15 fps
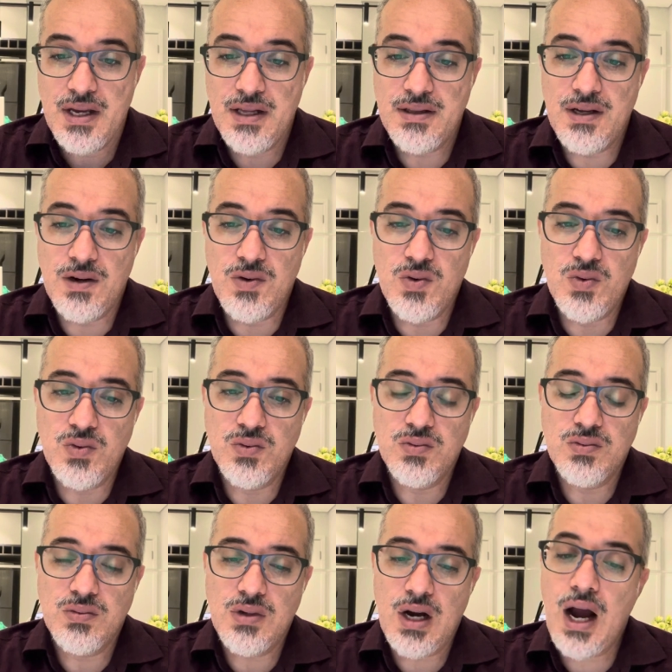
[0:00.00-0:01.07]

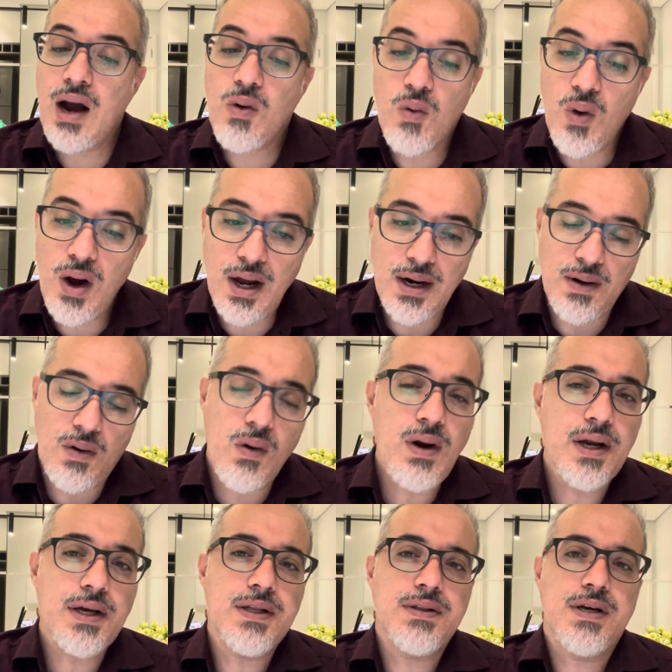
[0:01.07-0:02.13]
Então, agora,
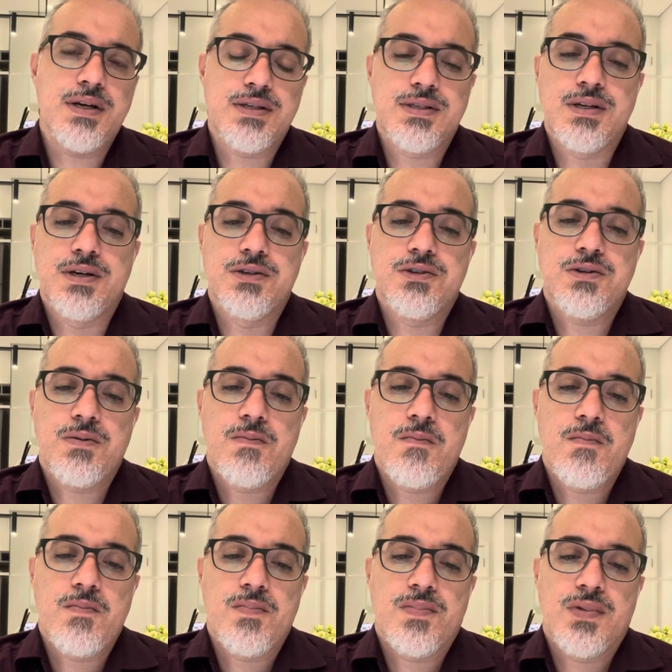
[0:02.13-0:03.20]
olha que interessante,
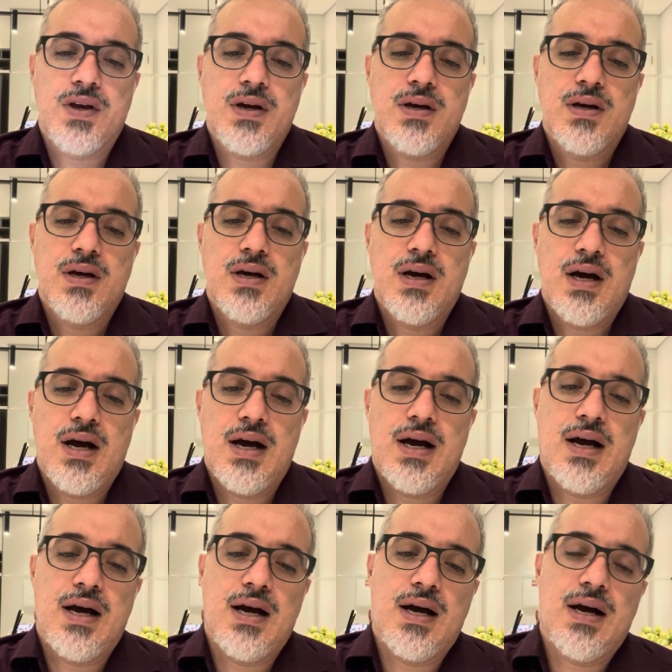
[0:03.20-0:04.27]
né?
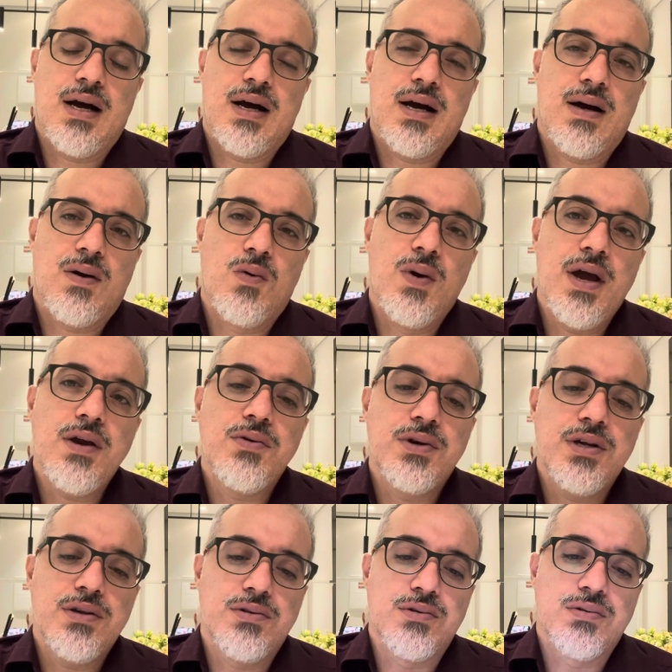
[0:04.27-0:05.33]
A, o Reino
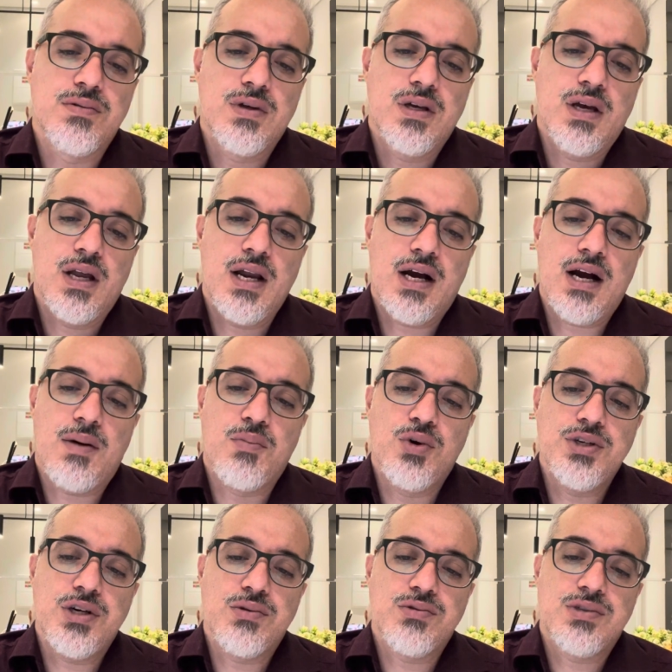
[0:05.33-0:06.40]
Unido, ele acabou
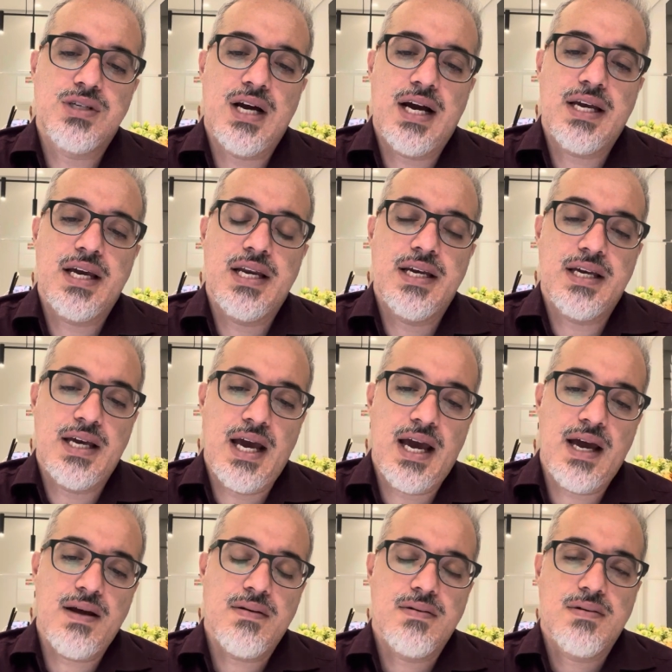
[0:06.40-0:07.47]
de anunciar que ele
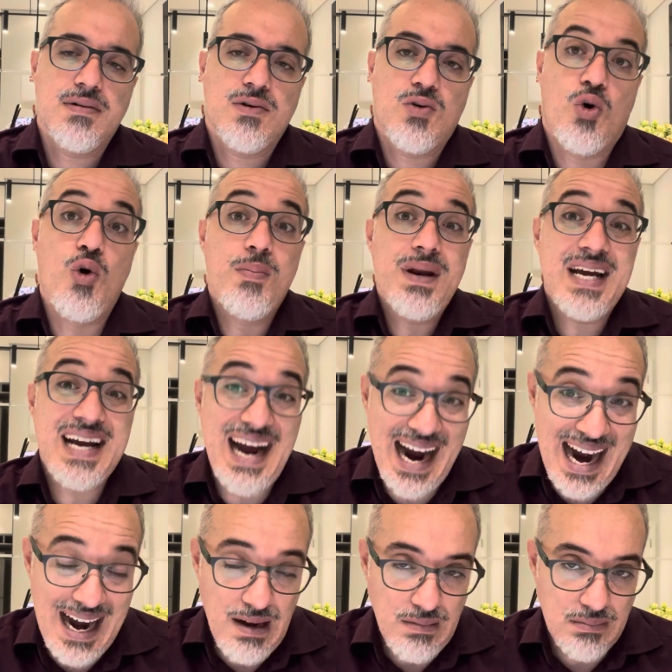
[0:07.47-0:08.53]
quer
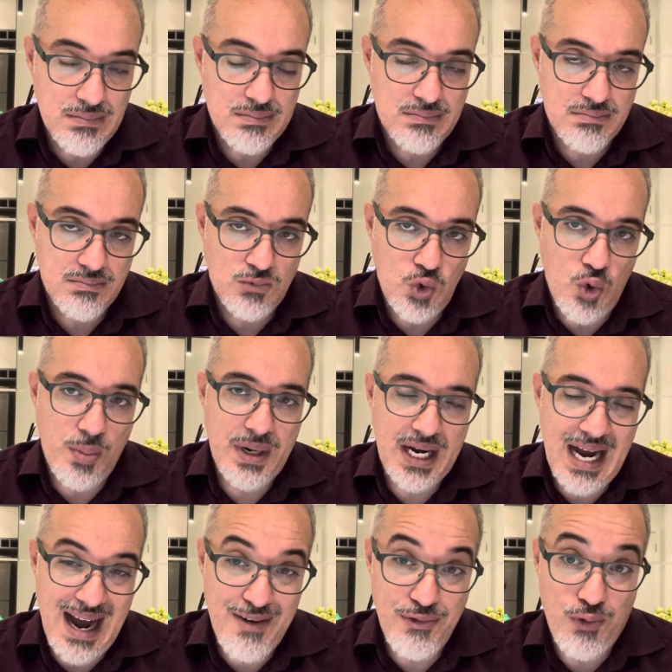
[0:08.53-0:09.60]
obrigar,
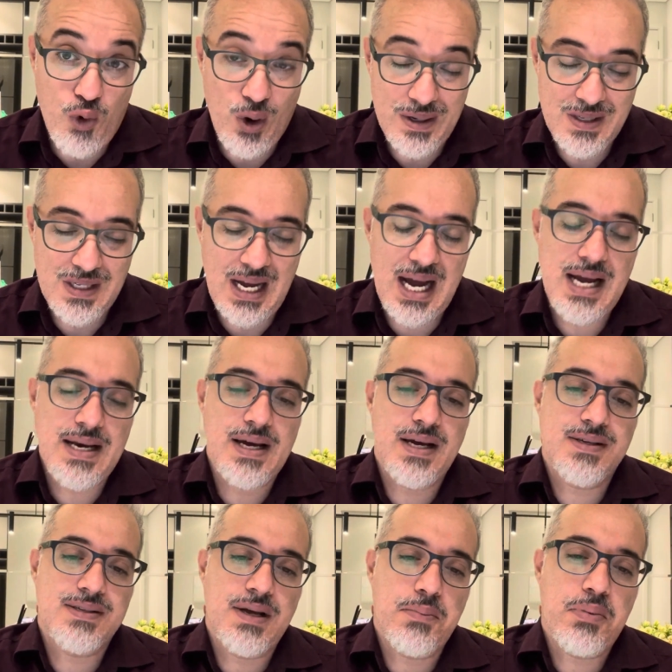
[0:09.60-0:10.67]
obrigar forçar, né?
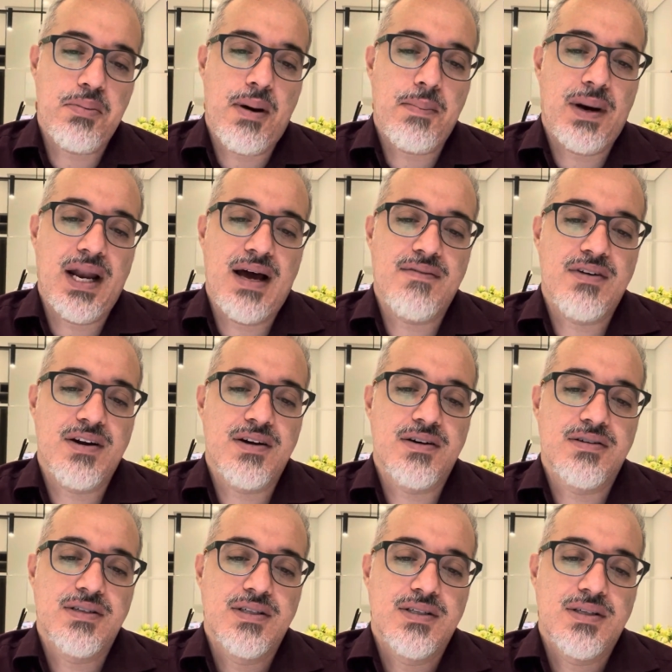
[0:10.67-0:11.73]
Sempre uma
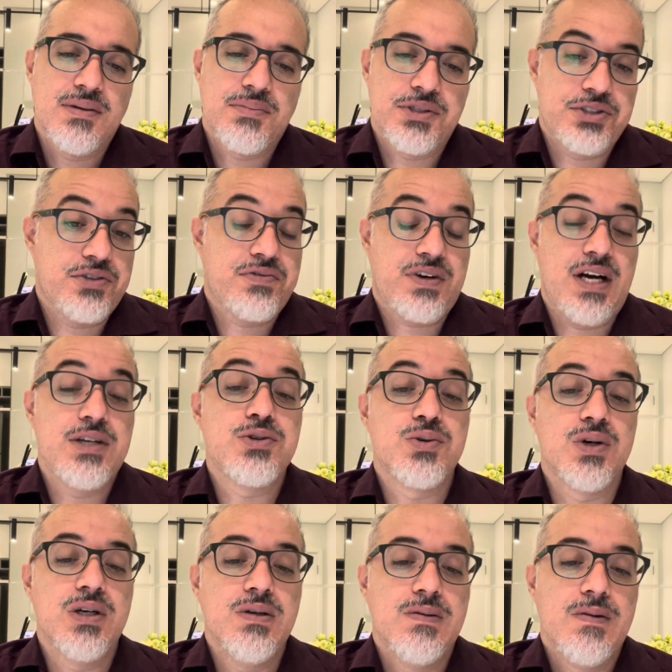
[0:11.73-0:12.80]
palavra para a gente ficar de
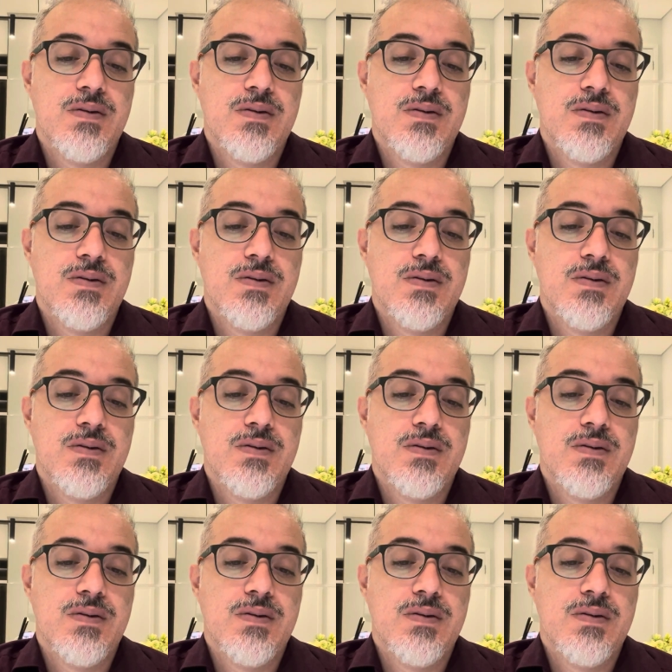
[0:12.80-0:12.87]
olho.